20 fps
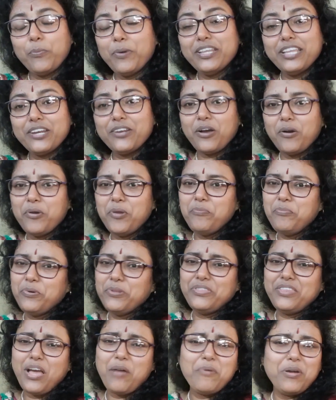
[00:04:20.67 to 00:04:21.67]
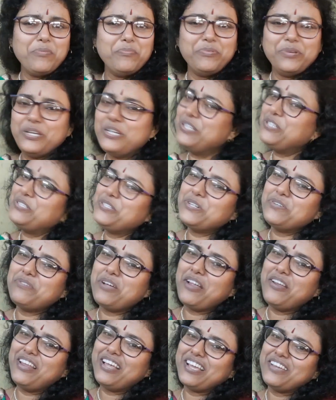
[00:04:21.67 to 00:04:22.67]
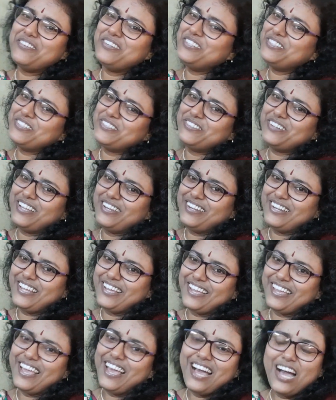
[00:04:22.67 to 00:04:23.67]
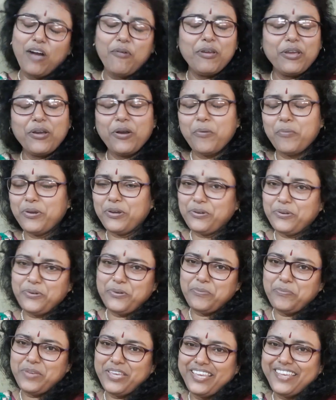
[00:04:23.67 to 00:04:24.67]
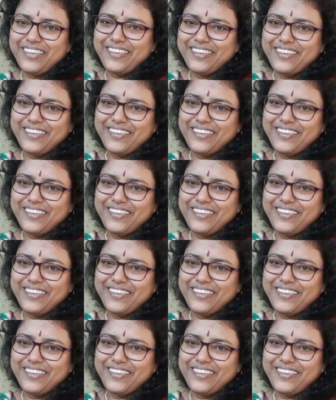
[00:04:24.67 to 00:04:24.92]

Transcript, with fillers: তোমাদের কমেন্ট করতে আমার ভীষণ ভালো লাগে ভীষণ ভালো লাগে আমায় কমেন্ট করবে